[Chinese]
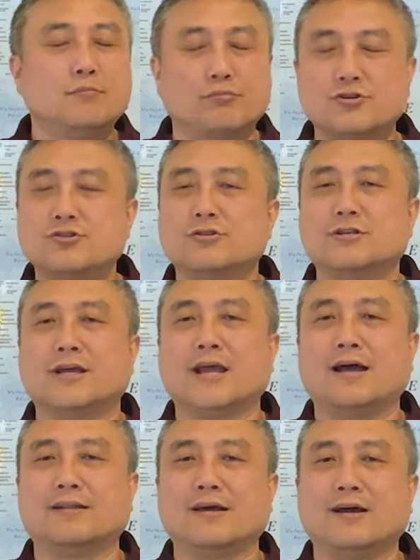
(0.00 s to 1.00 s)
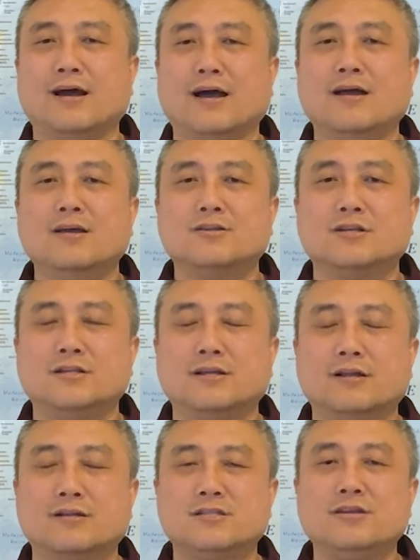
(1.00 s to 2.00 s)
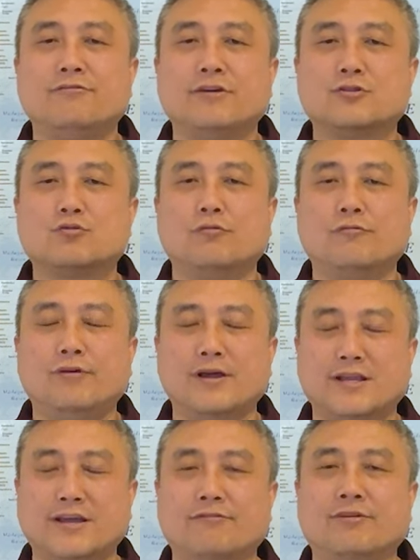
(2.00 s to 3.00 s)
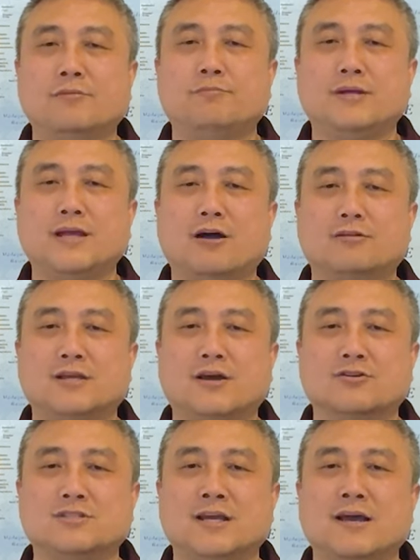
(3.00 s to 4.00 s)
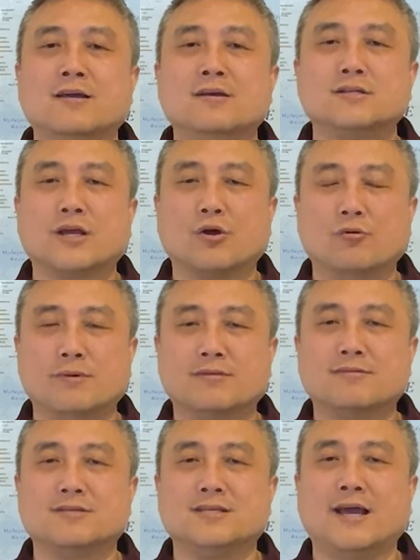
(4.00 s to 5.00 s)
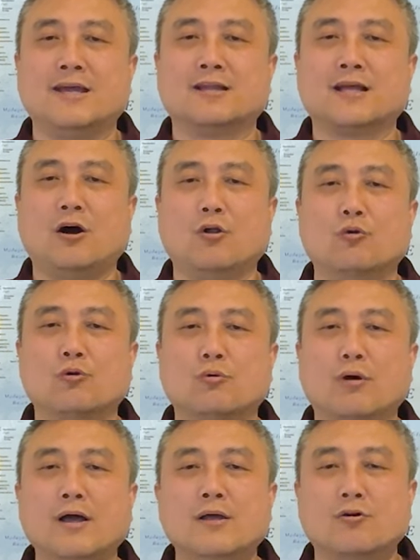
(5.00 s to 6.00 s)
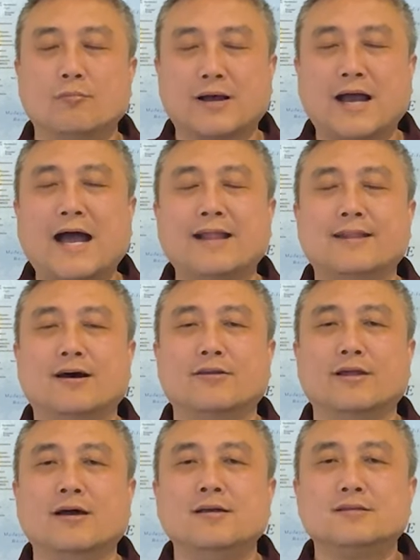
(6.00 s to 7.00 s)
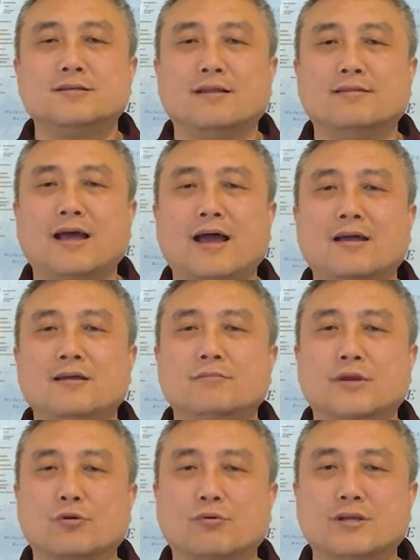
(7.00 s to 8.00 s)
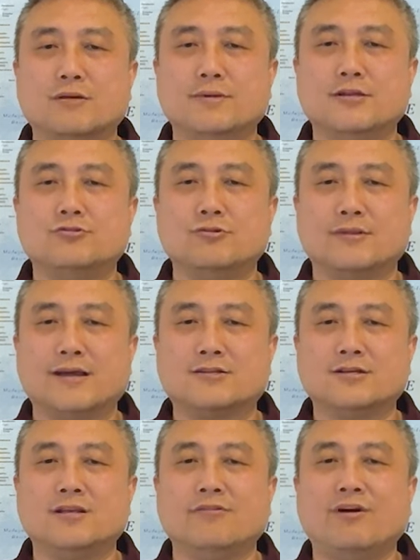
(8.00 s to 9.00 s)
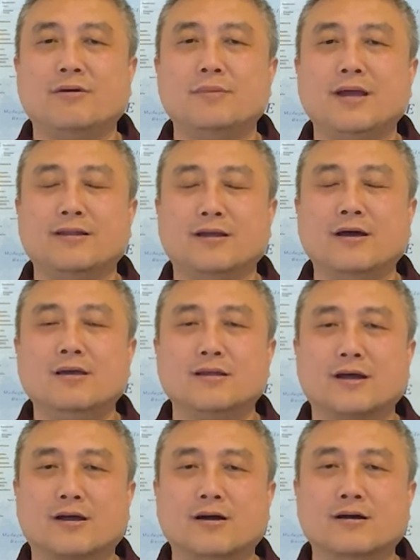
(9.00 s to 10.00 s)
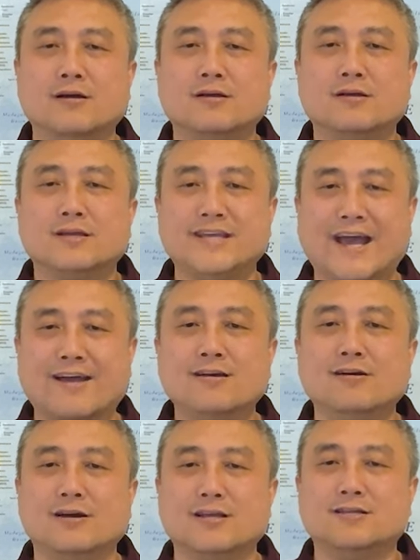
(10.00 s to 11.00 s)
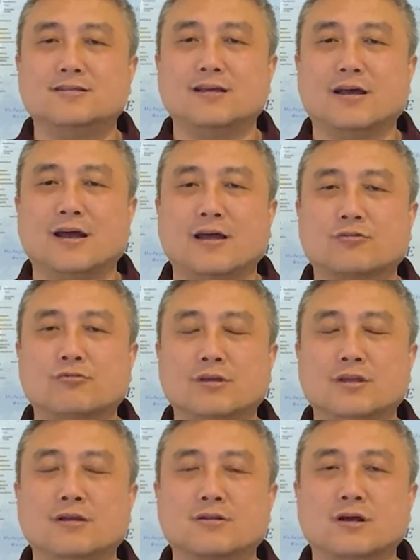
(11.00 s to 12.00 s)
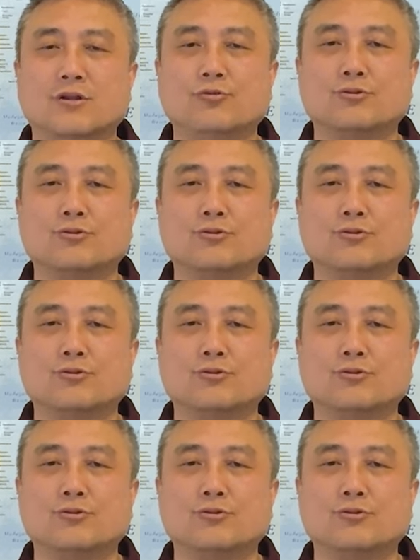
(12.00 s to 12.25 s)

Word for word: 不是这样的啊，这些呢既非充分也非必要条件，这个我们此前也讨论过。我们看到呢，现在美国移民局在这些方面呢也更严格一些啊，从一定程